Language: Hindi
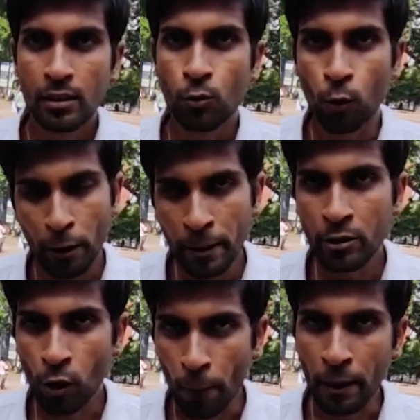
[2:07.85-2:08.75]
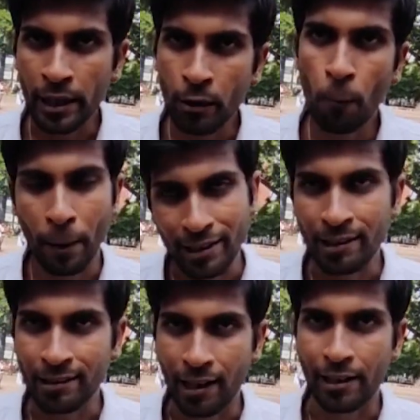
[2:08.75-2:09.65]
कोई भी जॉब के लिए वो
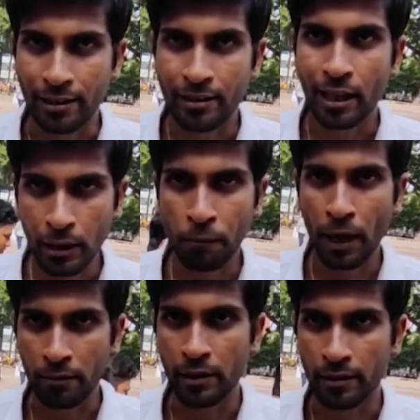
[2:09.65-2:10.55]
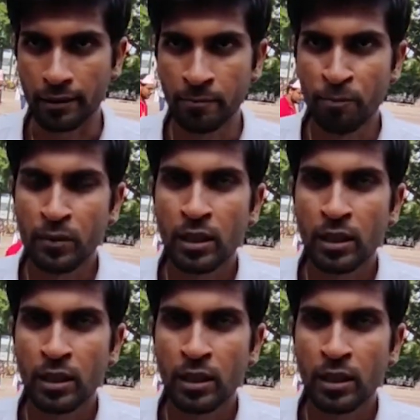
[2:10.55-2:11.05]
पैंतीस साल है थर्टी फाइव ईयर्स